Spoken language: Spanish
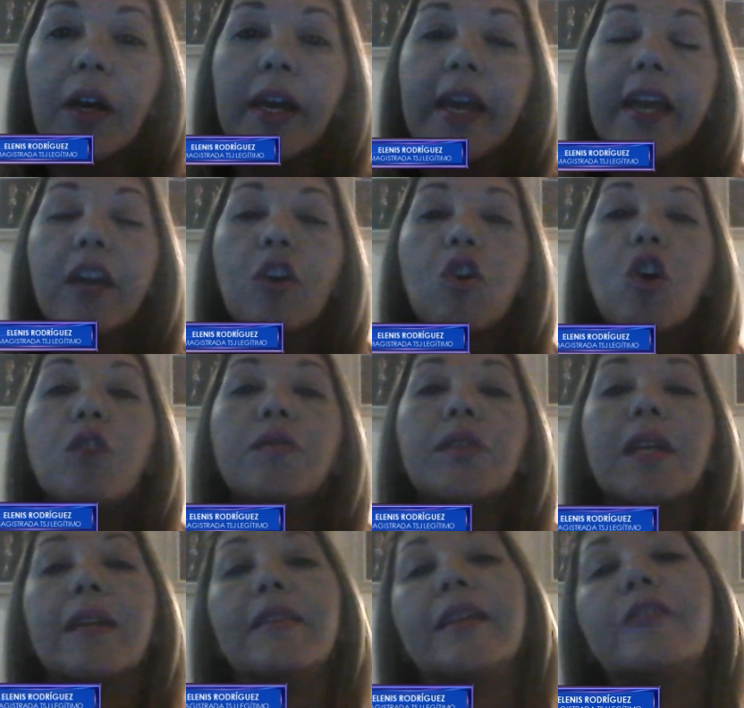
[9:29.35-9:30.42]
en
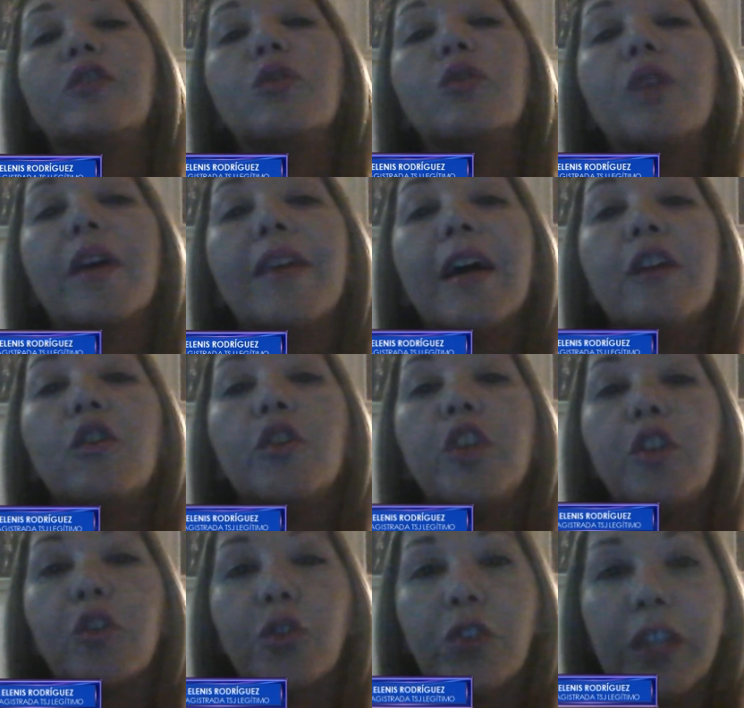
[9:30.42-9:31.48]
contra de ciudadanos
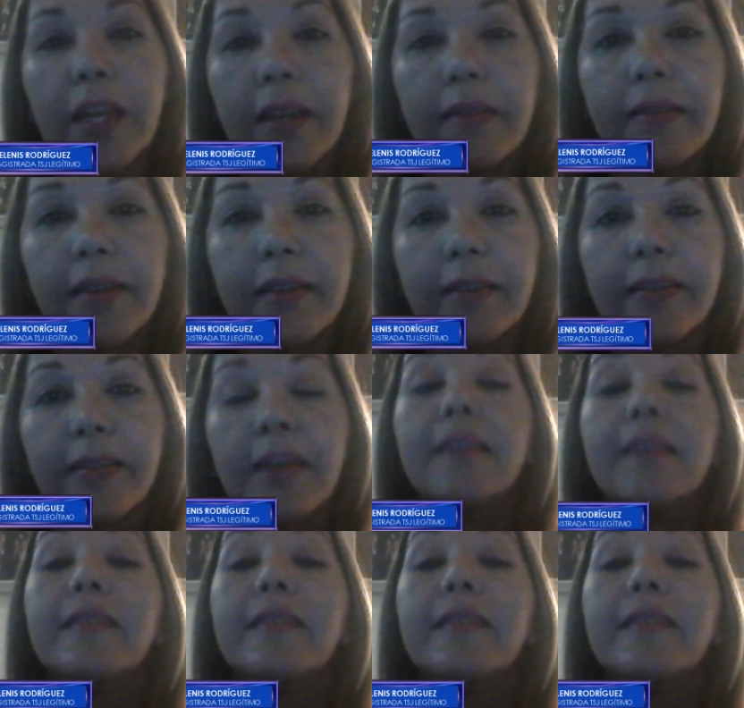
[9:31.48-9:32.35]
inocentes